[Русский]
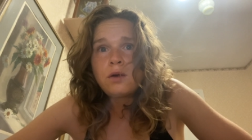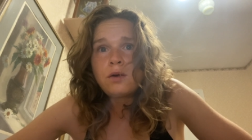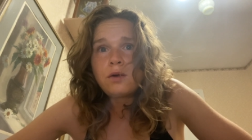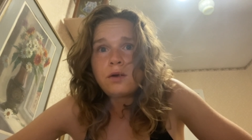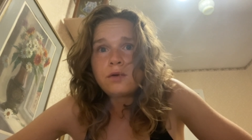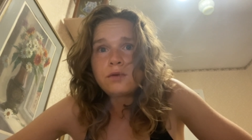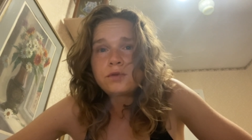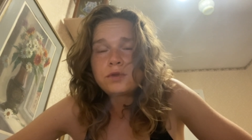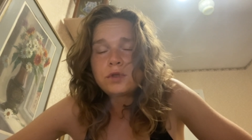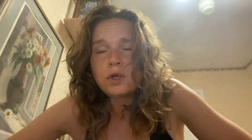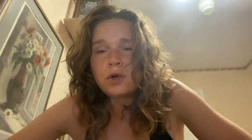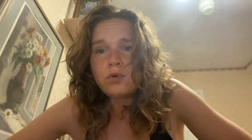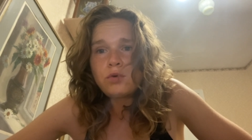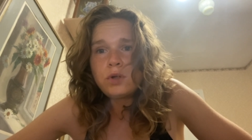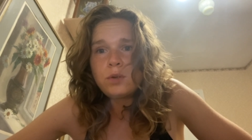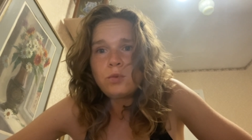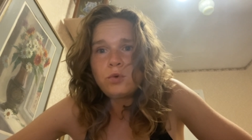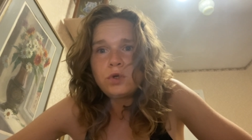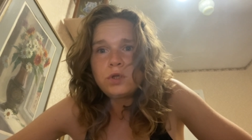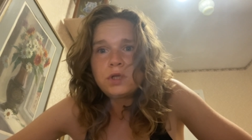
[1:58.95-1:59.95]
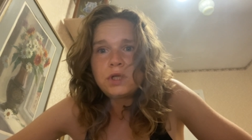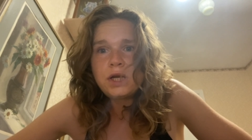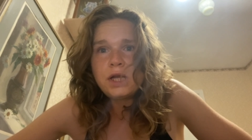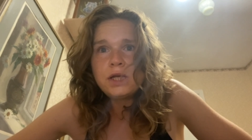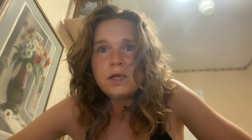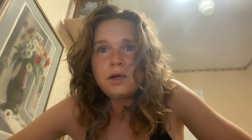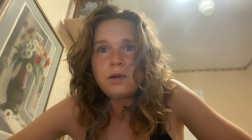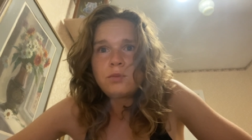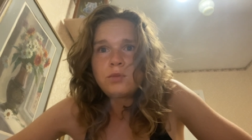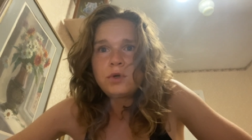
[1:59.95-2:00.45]
А, второй мой
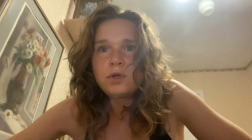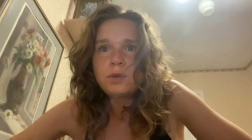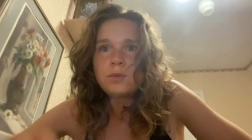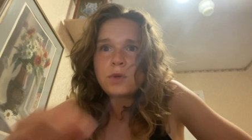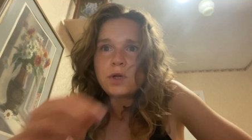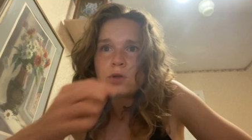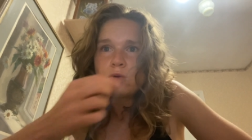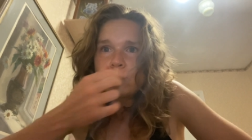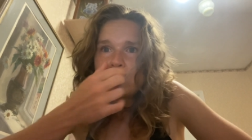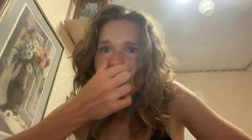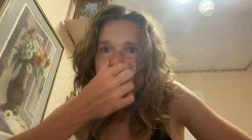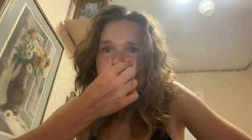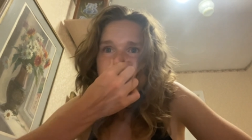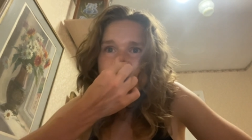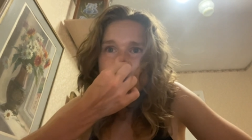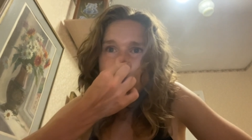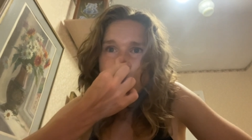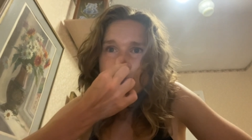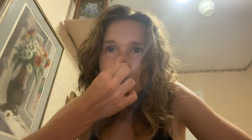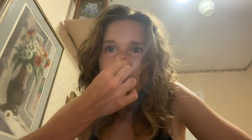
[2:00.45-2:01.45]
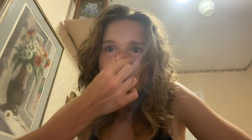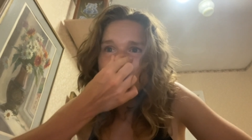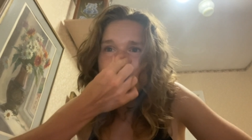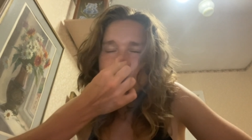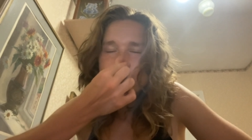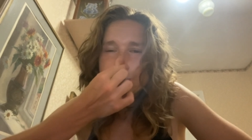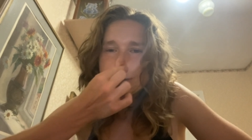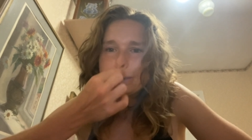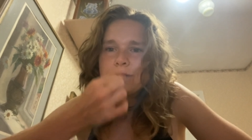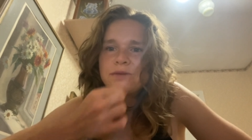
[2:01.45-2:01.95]
триггер был молочные
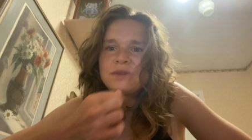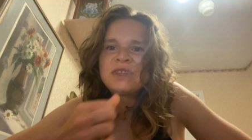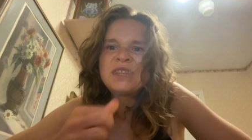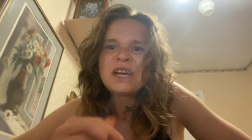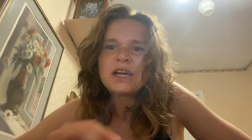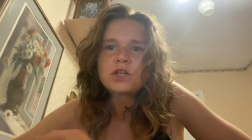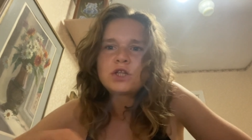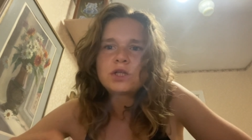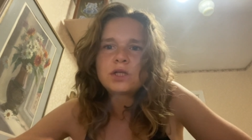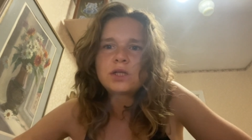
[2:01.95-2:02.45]
продукты, даже